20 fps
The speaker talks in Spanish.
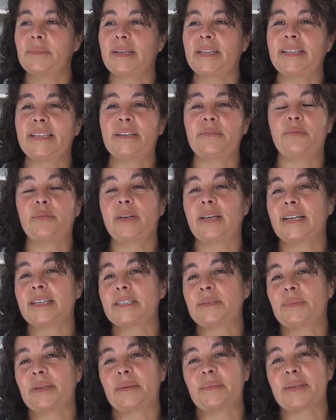mentir, fui la
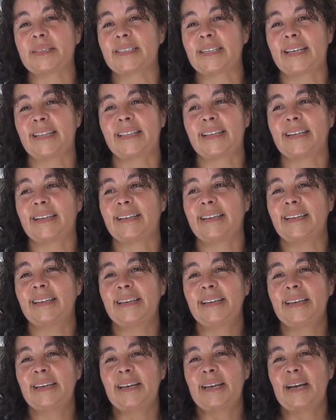semana pasada
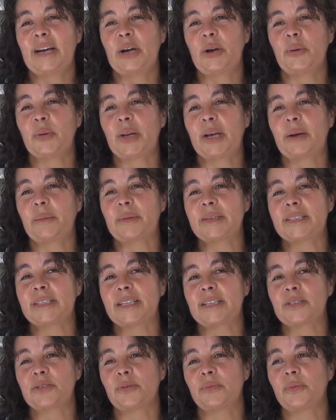a una
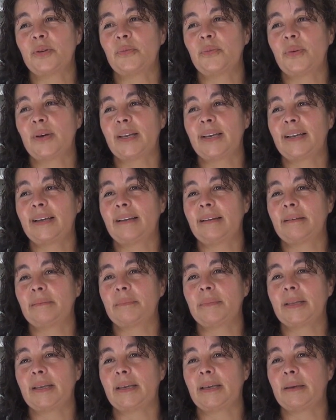capacitación muy buena
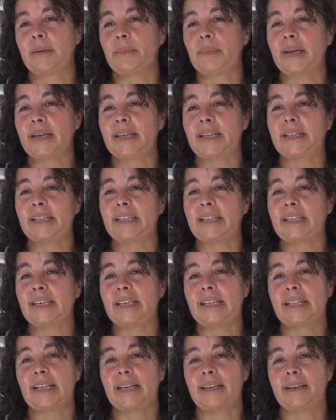de marketing
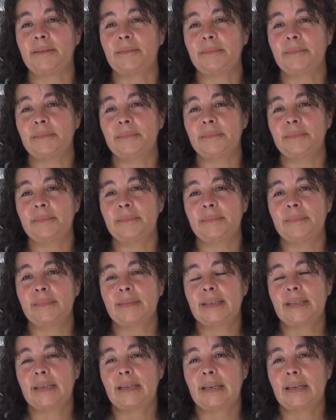digital.
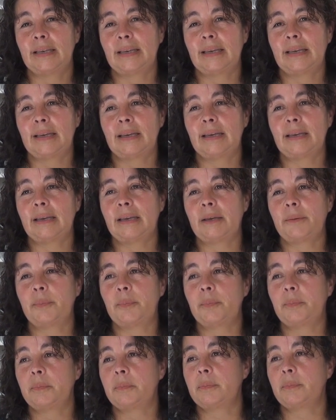Eh,
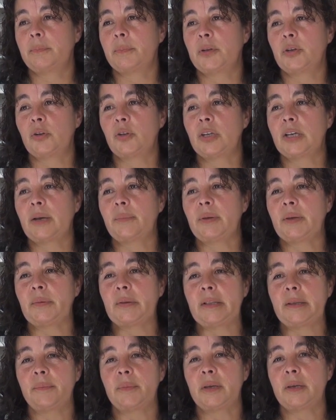
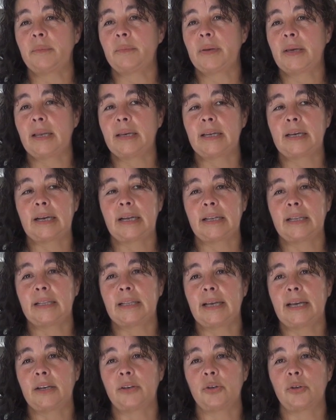periódicamente me envían el
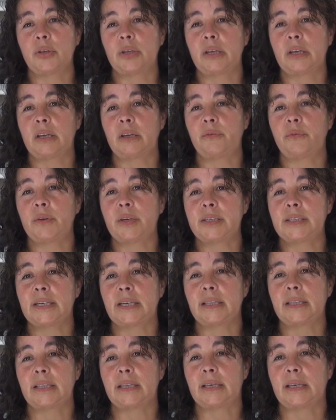calendario de
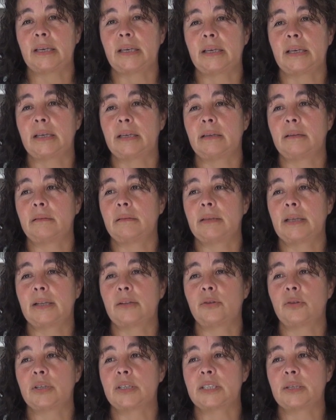fechas de
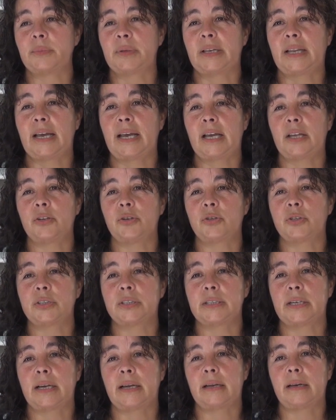tanto de seminarios,
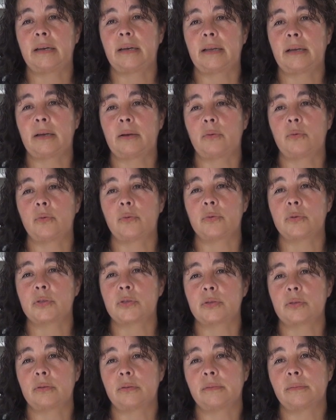charlas,
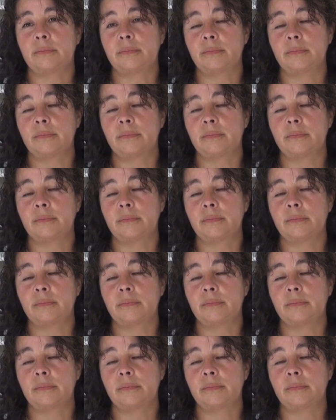cursos.